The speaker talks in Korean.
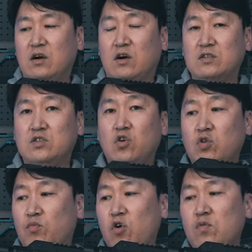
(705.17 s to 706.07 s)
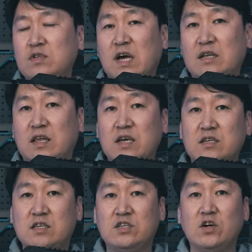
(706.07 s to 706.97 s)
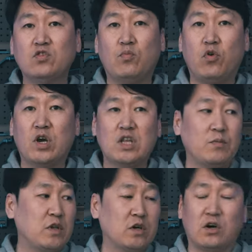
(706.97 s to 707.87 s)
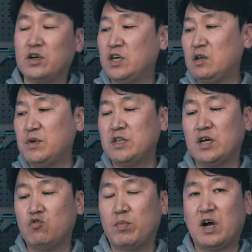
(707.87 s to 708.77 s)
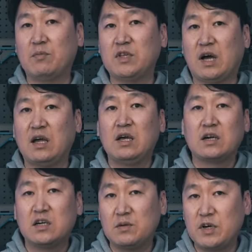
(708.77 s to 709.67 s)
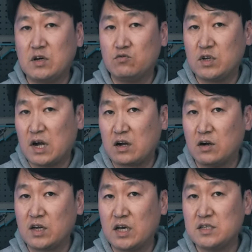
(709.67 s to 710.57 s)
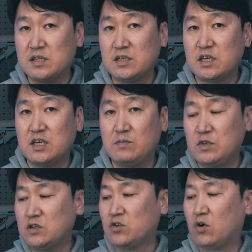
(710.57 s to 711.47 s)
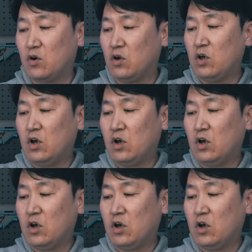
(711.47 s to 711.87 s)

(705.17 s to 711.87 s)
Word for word: 어, 스톡을 뽑은 상태에서 이 정도 뽑게 되면 거의 1m에 육박합니다 그러면 은 우리가 건 케이스에 넣기 힘들죠